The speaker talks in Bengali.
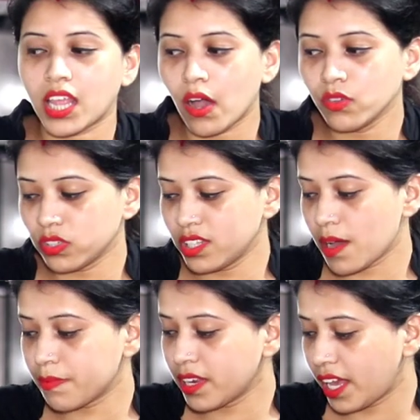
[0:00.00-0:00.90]
তাও যদি
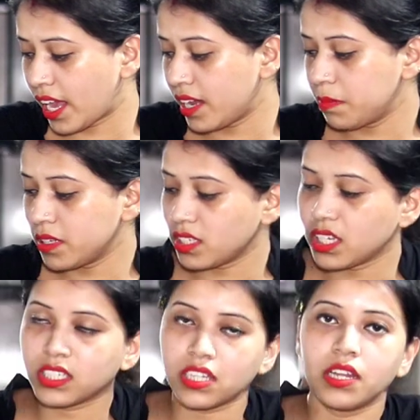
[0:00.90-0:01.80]
আপনি এই
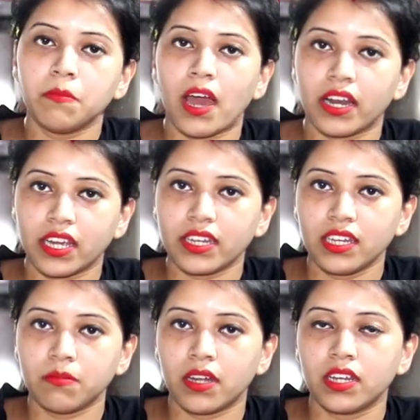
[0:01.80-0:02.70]
বিজনেসটারই
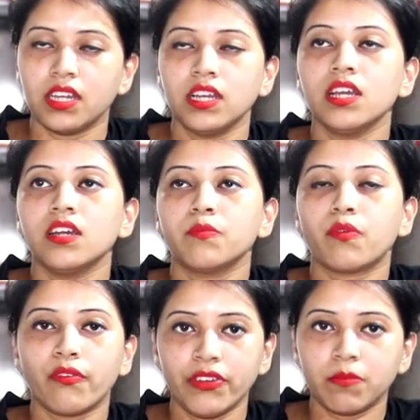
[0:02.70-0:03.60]
মার্কেটিং মানে
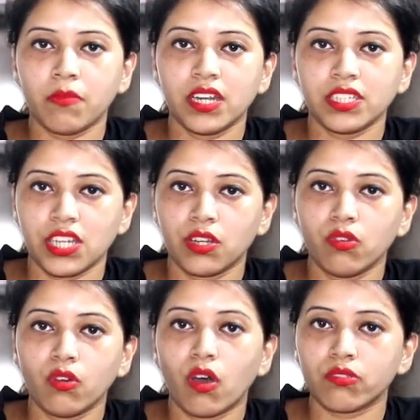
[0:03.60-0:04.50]
প্রফিট মার্জিন
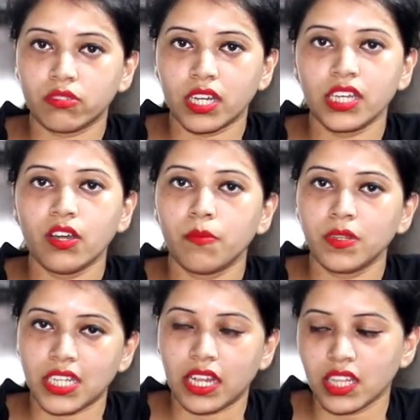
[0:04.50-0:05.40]
এগুলো কতটা কি
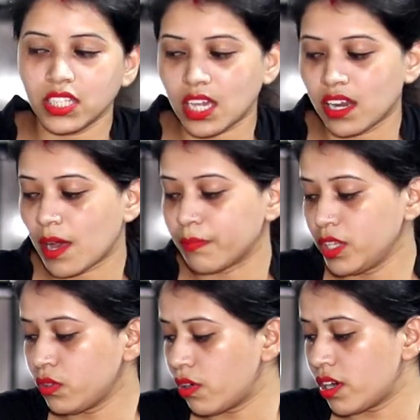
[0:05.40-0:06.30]
হবে জানতে চান
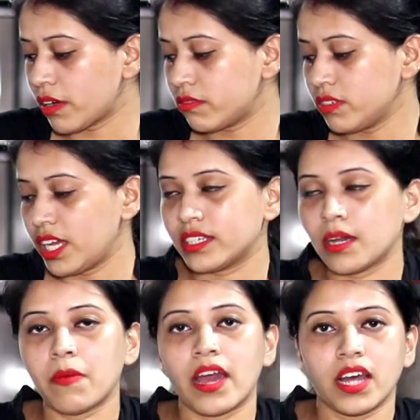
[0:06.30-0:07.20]
আপনি ধরে রাখুন
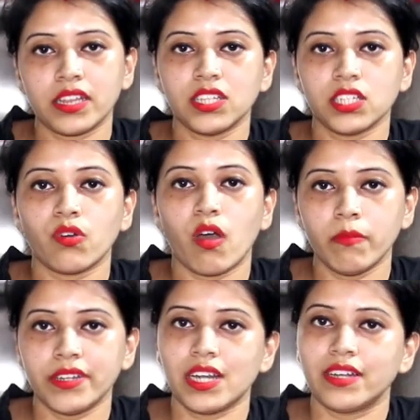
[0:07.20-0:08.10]
এটা বানাতে যে র
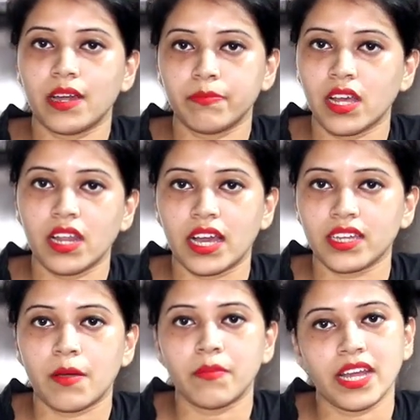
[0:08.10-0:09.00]
মেটেরিয়ালটা আপনার
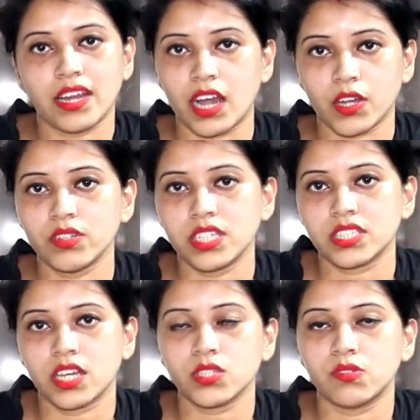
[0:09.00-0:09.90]
লাগে আমরা এর আগেও
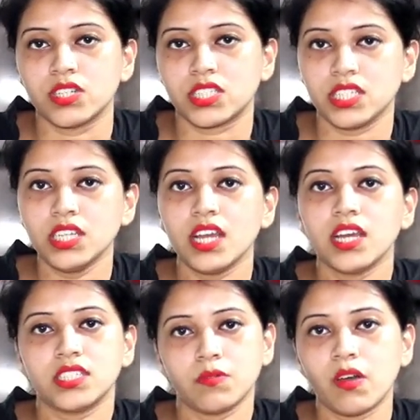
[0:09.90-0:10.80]
ডিসকাস করেছি
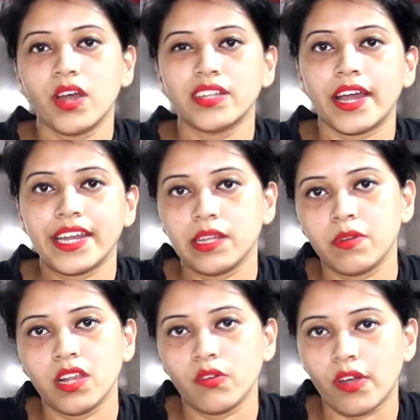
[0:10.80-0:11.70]
যে ময়দা
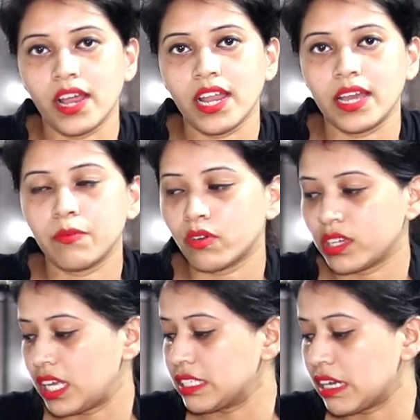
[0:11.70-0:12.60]
এডিবেল ওয়ার এবং
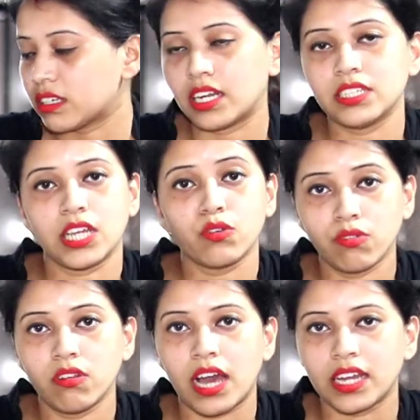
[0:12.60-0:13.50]
এসেক্টার
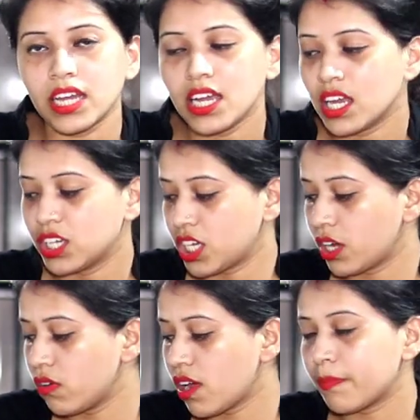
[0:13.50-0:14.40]
যেগুলো লাগে
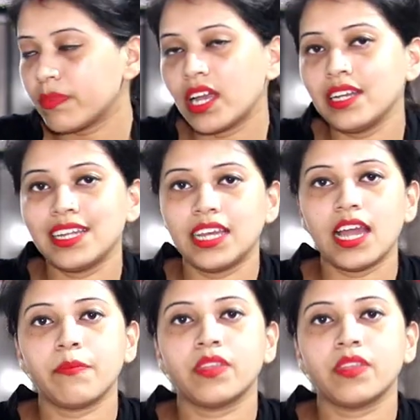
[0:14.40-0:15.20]
সেগুলো আপনার নিয়ে